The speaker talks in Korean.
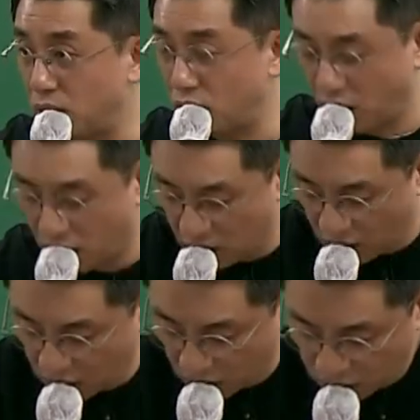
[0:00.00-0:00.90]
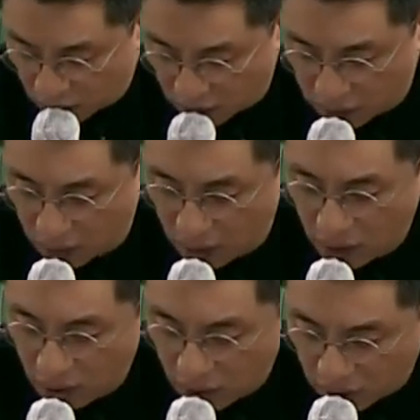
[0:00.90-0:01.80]
이렇게 얘기를 한 거죠. 그래서
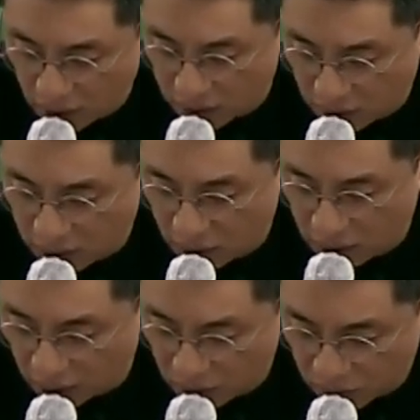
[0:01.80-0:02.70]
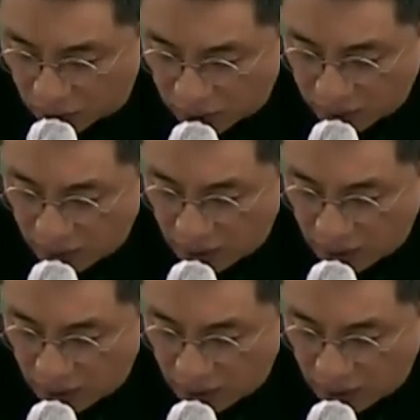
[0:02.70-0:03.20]
틀린 선지가 되겠고요.